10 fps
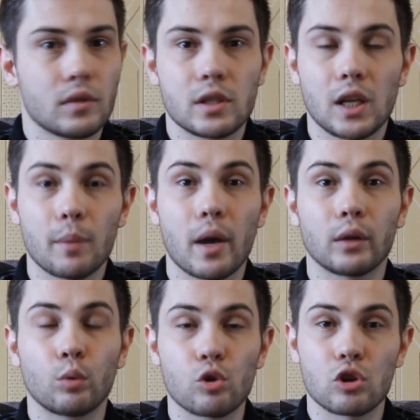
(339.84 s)
схема
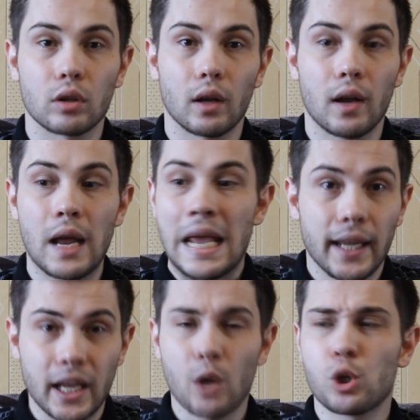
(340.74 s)
отточенная.
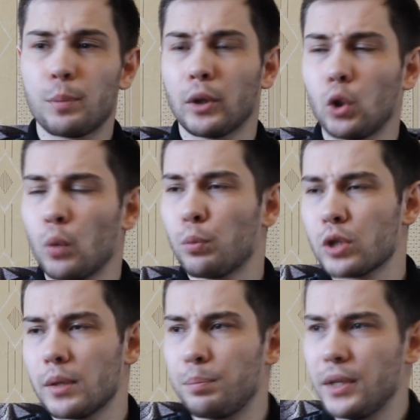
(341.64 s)
И я уже потом,
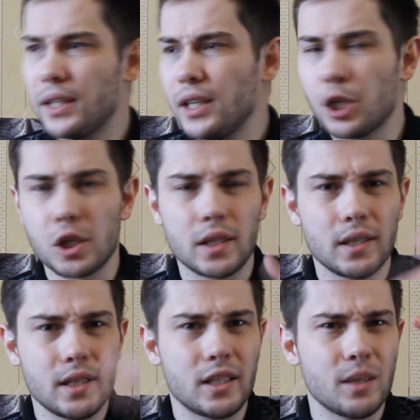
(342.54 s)
после 5,
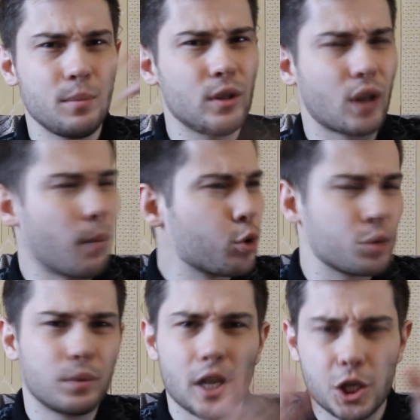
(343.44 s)
6, 7, а
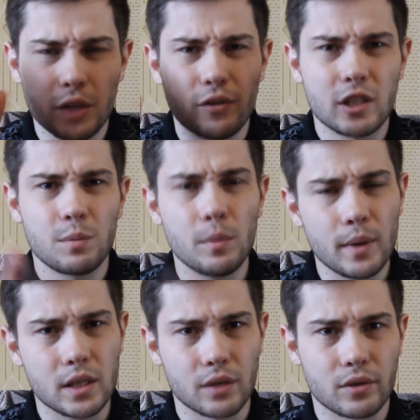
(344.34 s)
может быть даже и 8
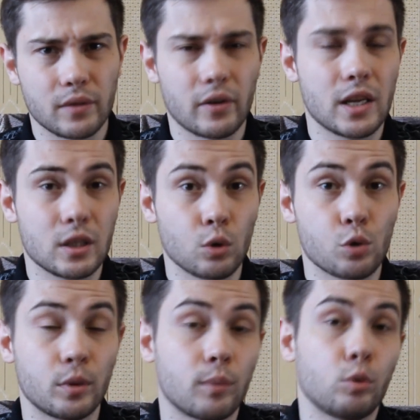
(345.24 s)
месяцев своей
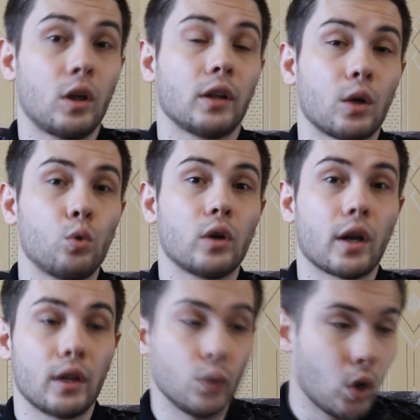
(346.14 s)
службы наблюдал такую
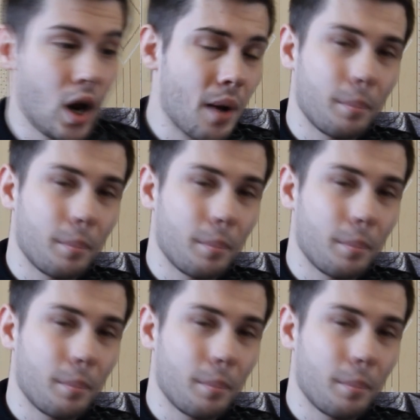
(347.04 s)
картину.